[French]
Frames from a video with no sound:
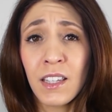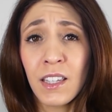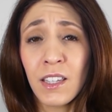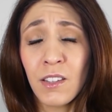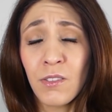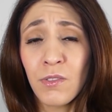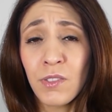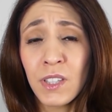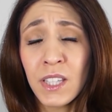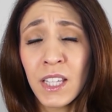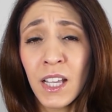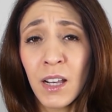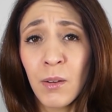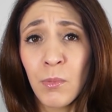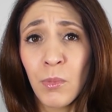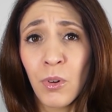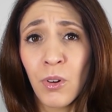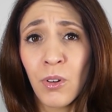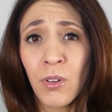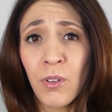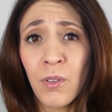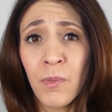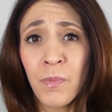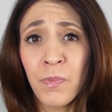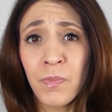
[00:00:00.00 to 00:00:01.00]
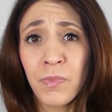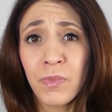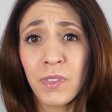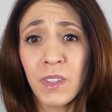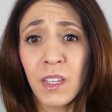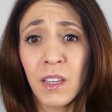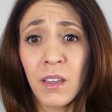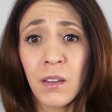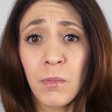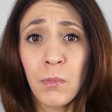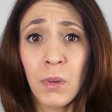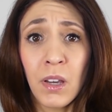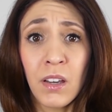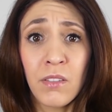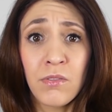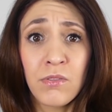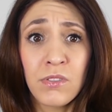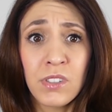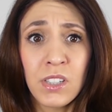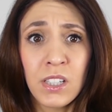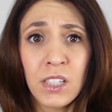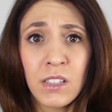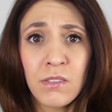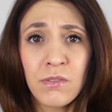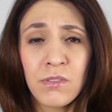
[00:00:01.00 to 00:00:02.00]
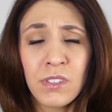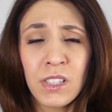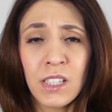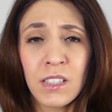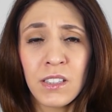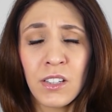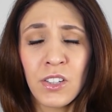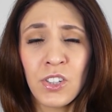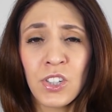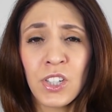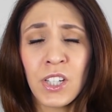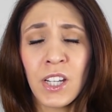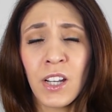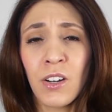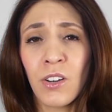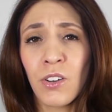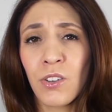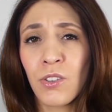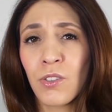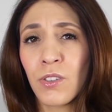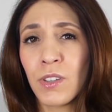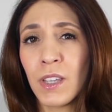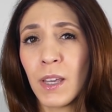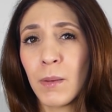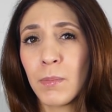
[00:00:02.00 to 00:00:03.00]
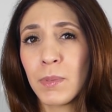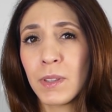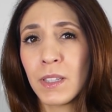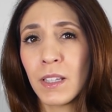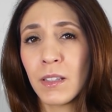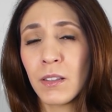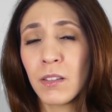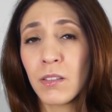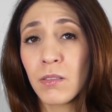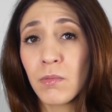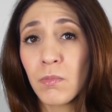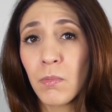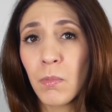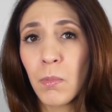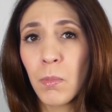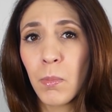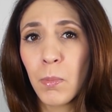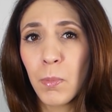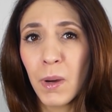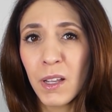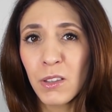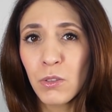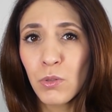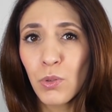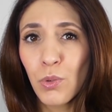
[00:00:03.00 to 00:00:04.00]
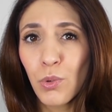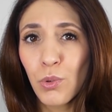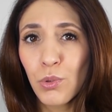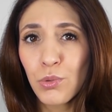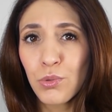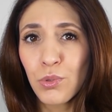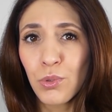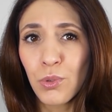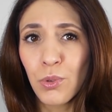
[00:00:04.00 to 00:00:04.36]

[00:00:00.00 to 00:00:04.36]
Et finalement, bah, vous allez vous attacher alors qu'il n'y a peut-être pas trop de